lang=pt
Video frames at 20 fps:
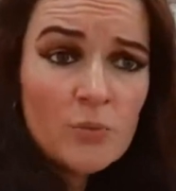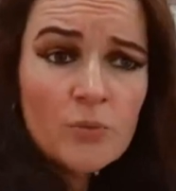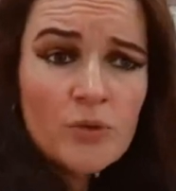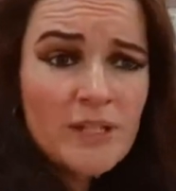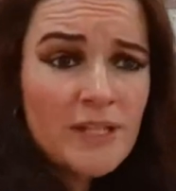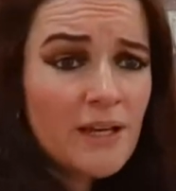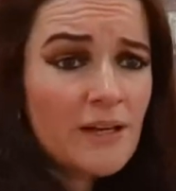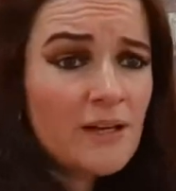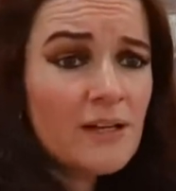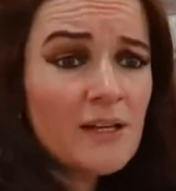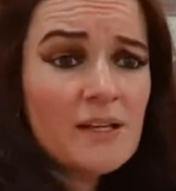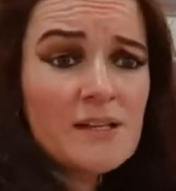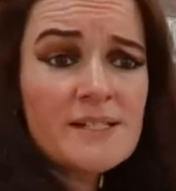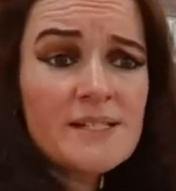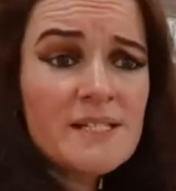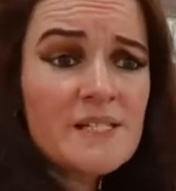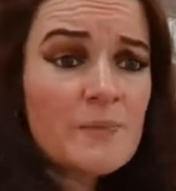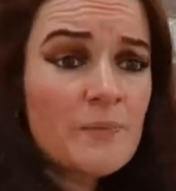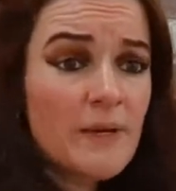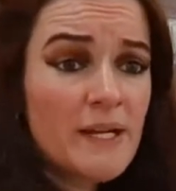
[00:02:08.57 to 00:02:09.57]
porque
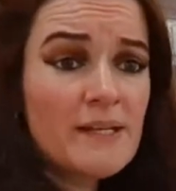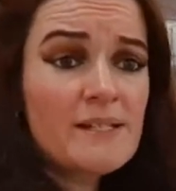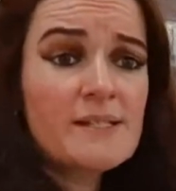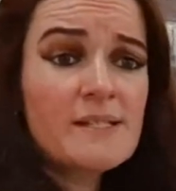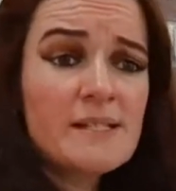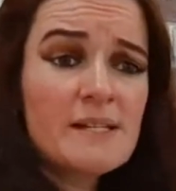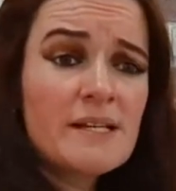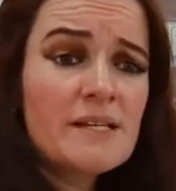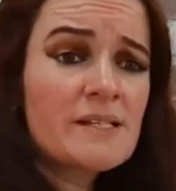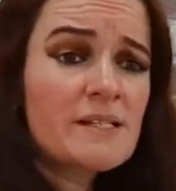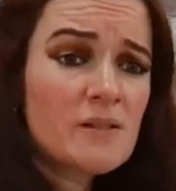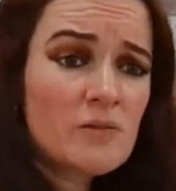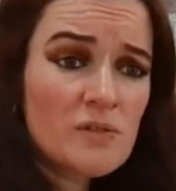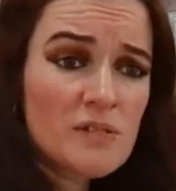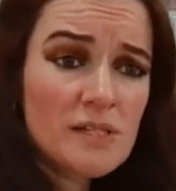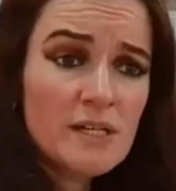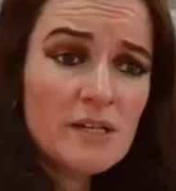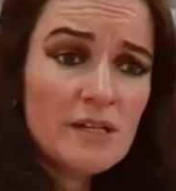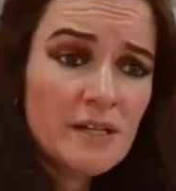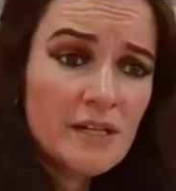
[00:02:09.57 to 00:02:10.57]
crianças
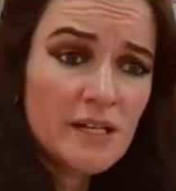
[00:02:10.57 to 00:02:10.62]
precisam ser